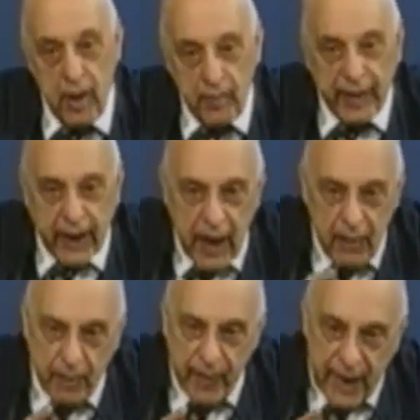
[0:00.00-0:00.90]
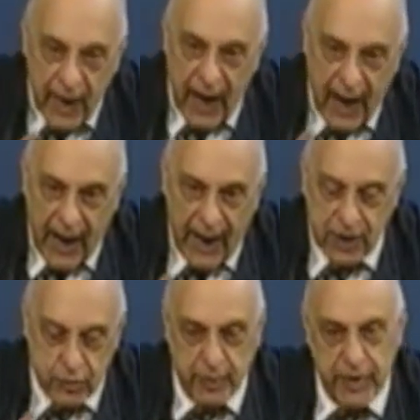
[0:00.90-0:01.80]
Perché il, il,
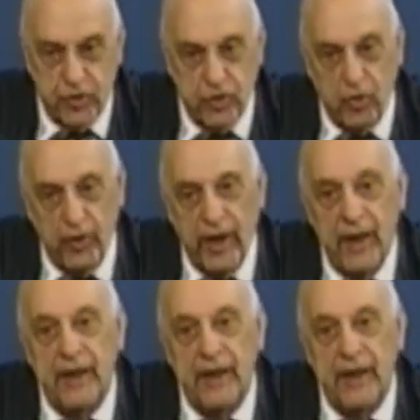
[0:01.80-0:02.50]
l'espressione